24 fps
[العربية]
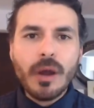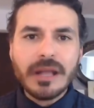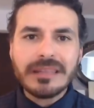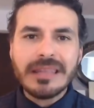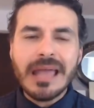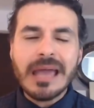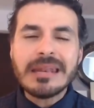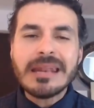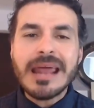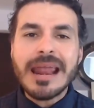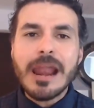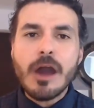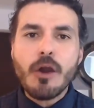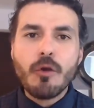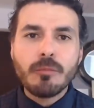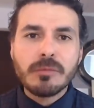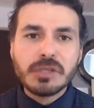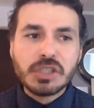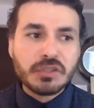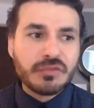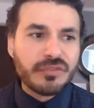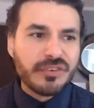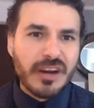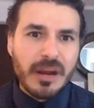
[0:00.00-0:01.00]
ده انا لو
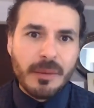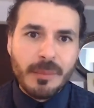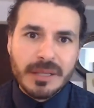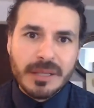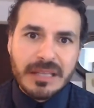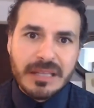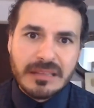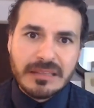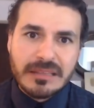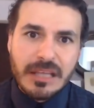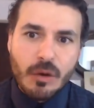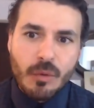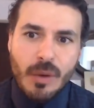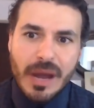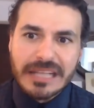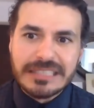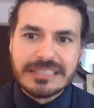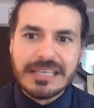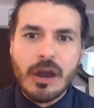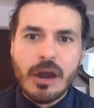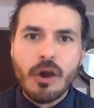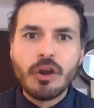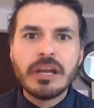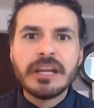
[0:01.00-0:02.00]
مش في رمضان
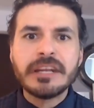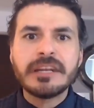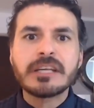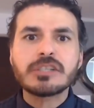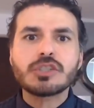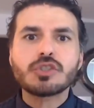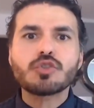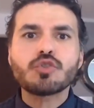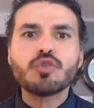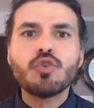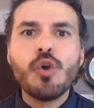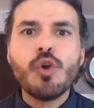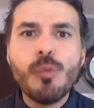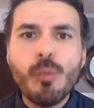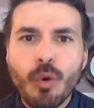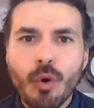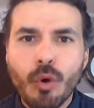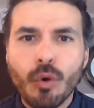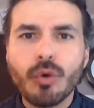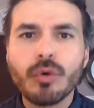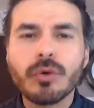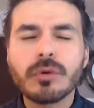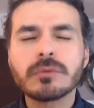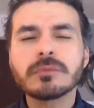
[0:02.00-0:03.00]
دلوقتي هقول للناس
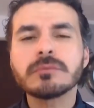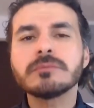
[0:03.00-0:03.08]
صوموا